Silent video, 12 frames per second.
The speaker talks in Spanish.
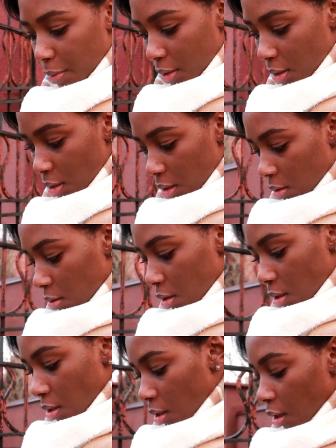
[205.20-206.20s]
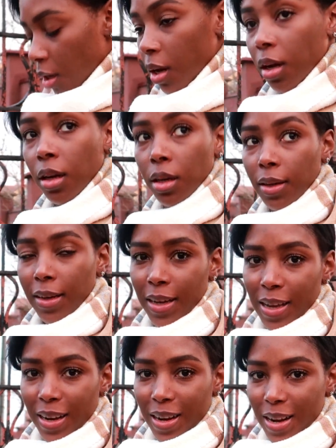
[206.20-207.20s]
Pues ahora sí,
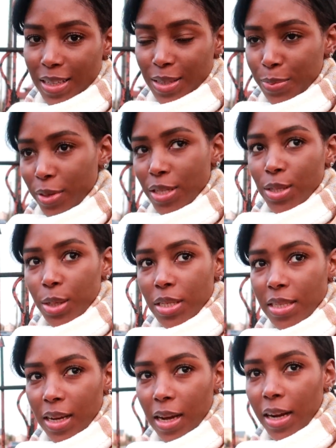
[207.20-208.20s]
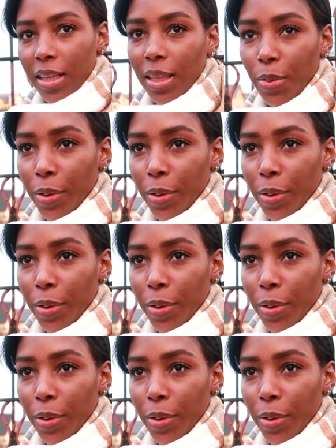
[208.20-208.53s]
les muestro esta careta.